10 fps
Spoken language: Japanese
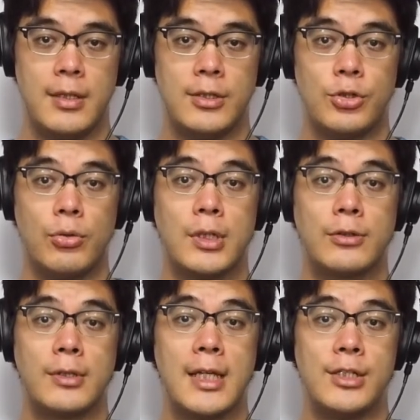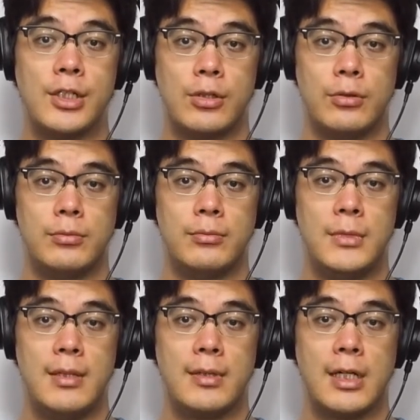城郭建築
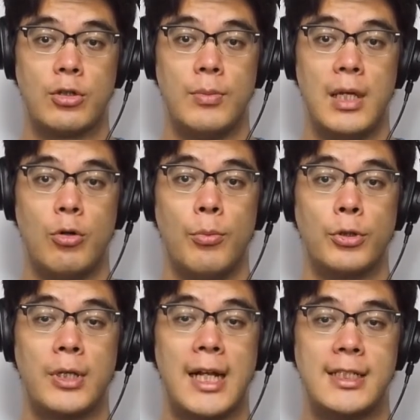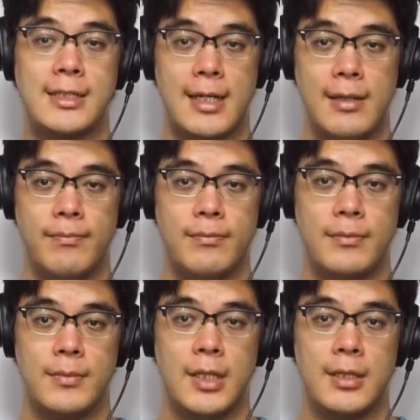に革命をもたらしたり、
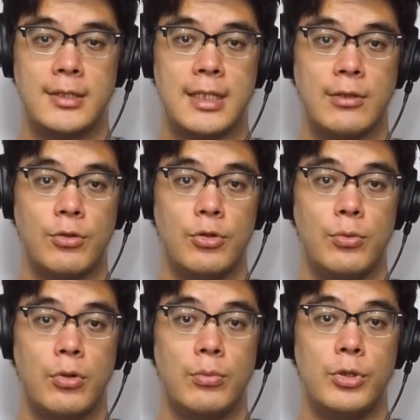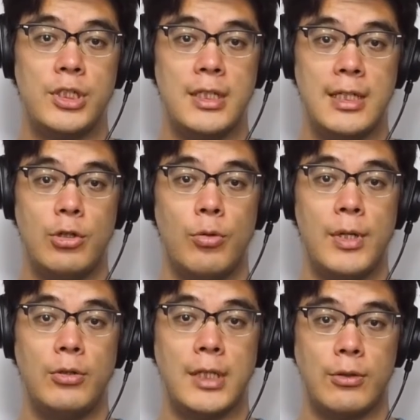茶の湯を武士に広め
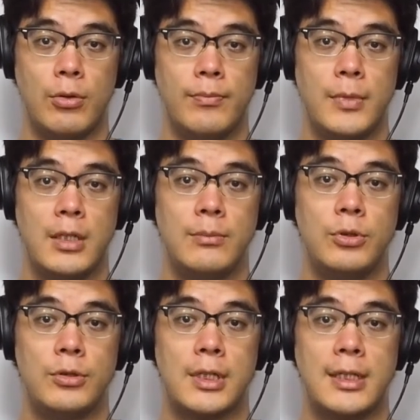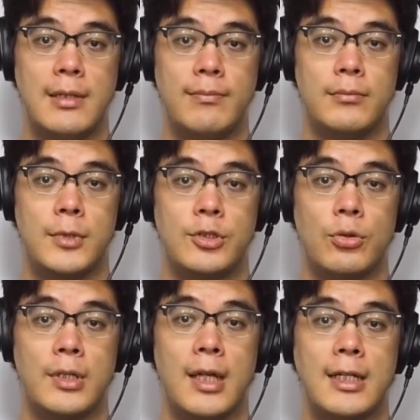るなど、文化に
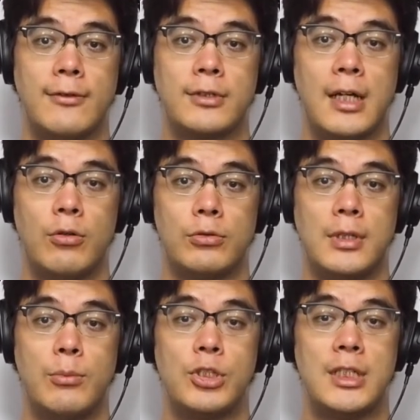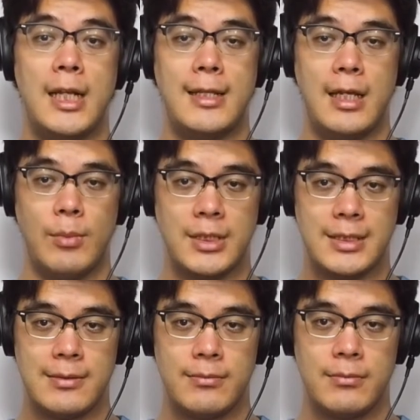造形が深いことでも知られています。